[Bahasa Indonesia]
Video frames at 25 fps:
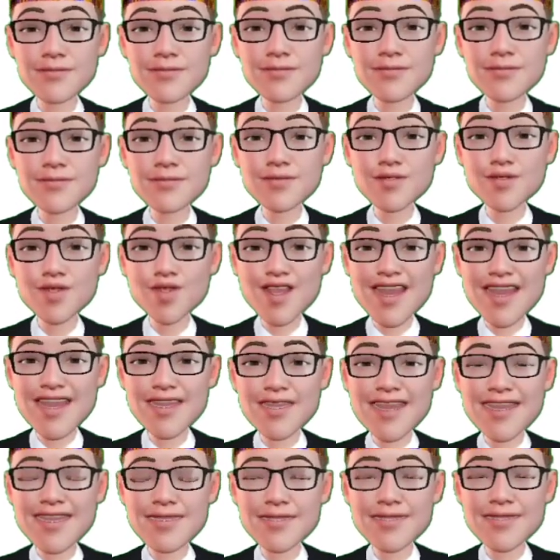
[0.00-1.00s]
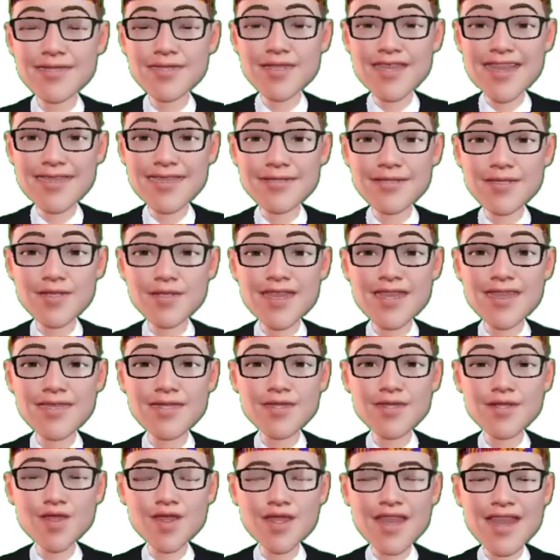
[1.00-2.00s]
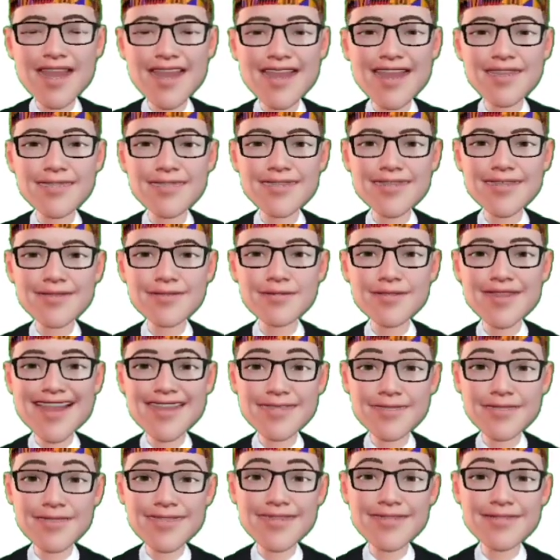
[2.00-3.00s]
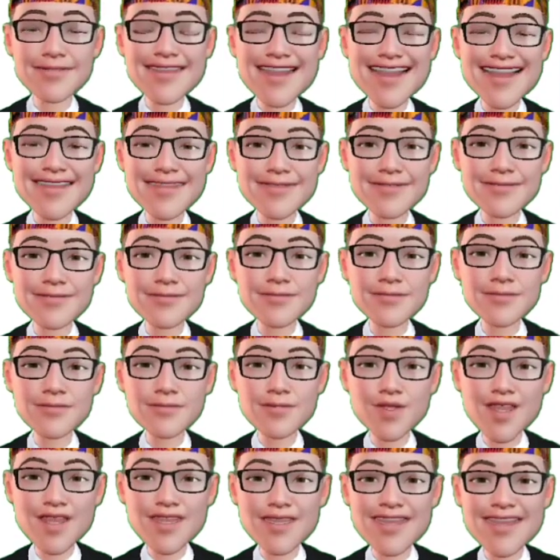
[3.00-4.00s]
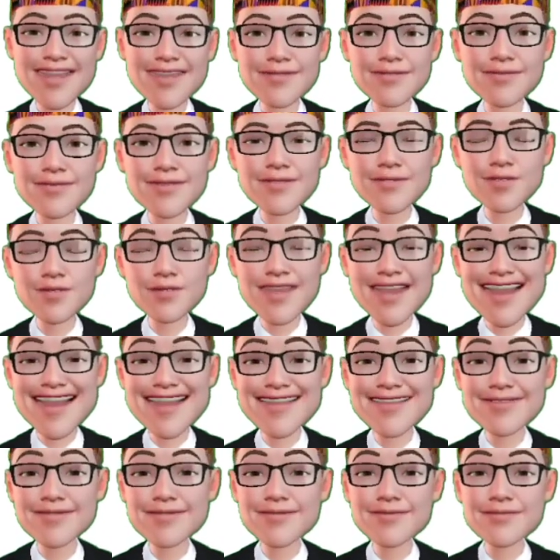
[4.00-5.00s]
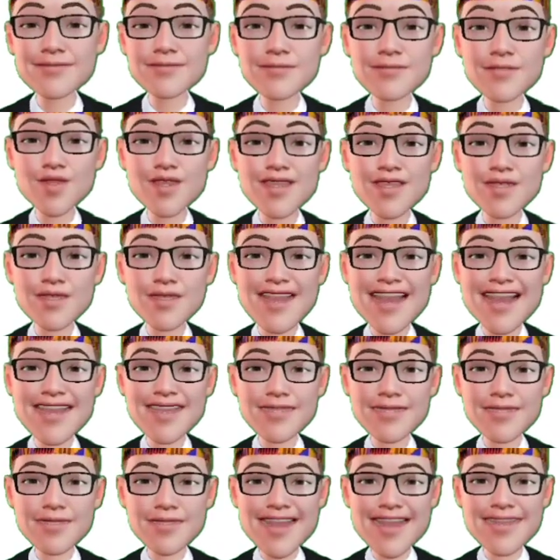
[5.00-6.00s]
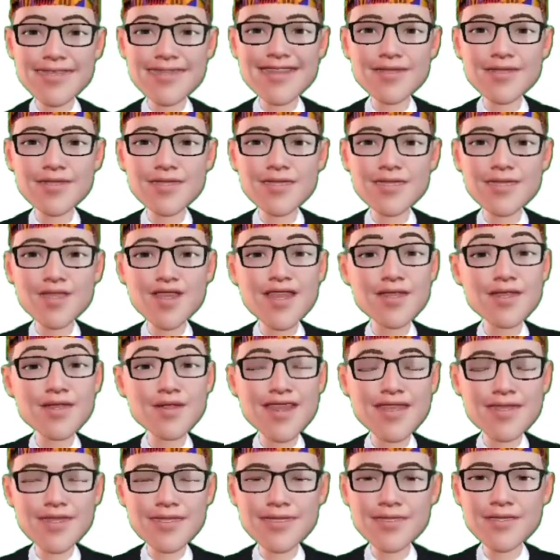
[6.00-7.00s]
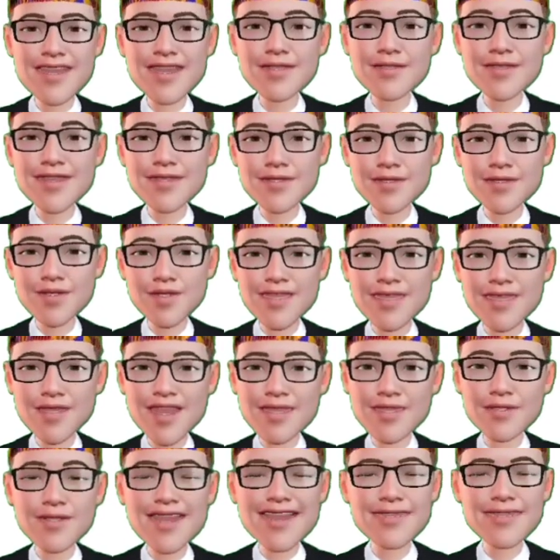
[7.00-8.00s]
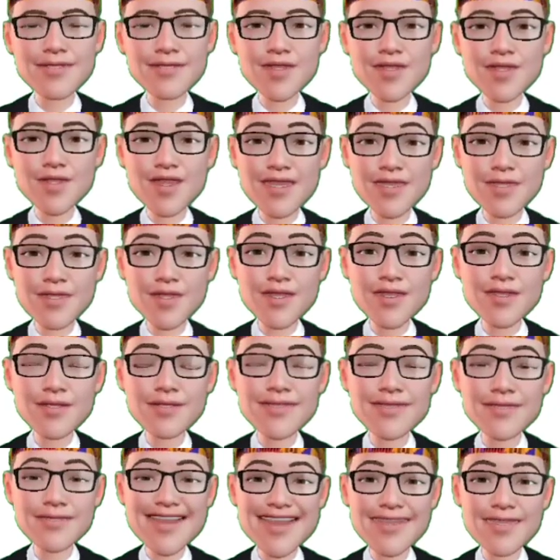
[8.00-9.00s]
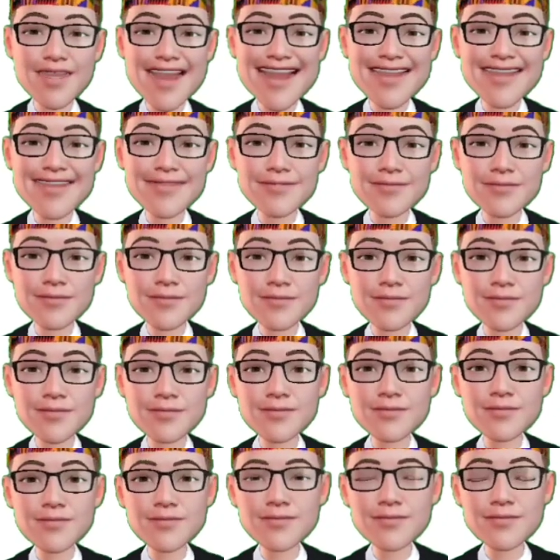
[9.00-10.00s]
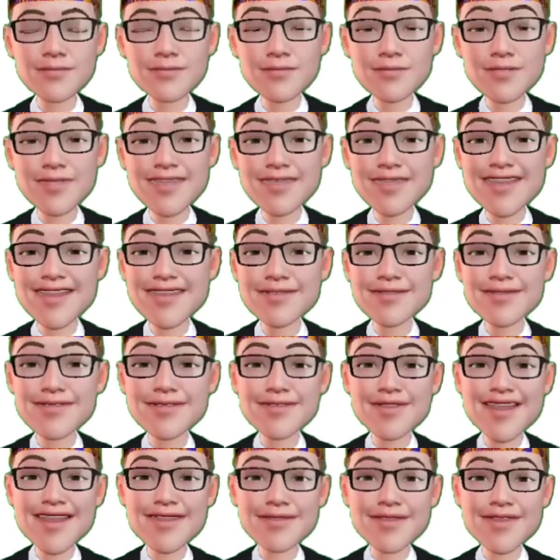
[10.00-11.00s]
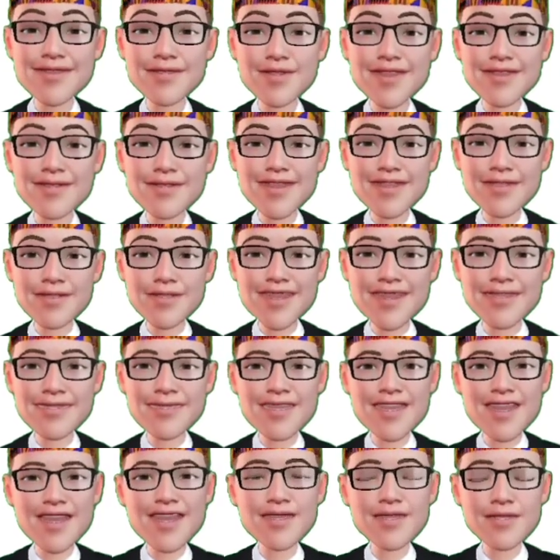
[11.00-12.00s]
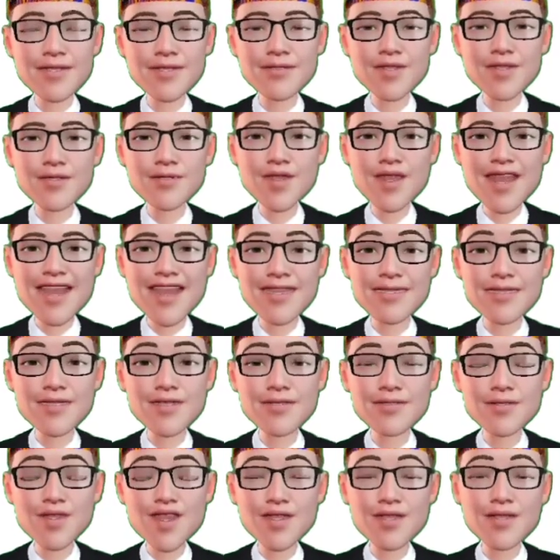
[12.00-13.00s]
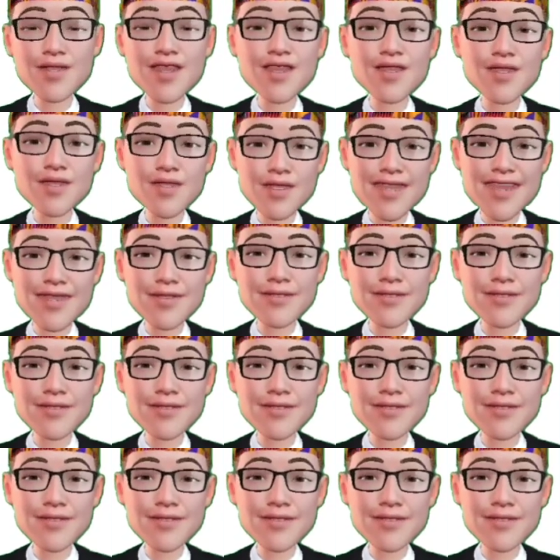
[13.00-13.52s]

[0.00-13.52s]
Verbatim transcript: Suara tidak terlalu keras dan tidak menyakitkan. Kemudian kita harus sabar saat mendengarkan teman berbicara. Hindari kata-kata kasar, keras, kotor yang